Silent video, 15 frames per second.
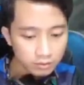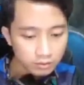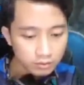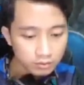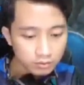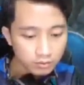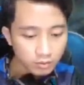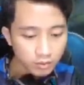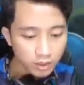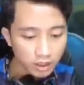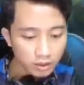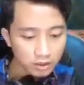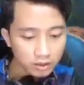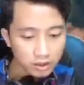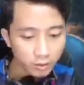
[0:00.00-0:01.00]
Mati
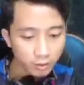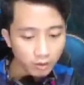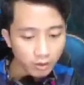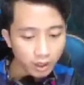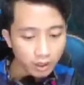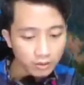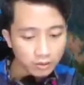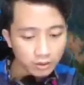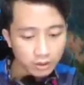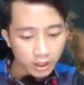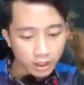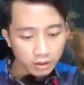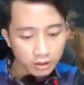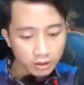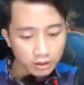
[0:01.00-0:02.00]
semua itu kena got itu.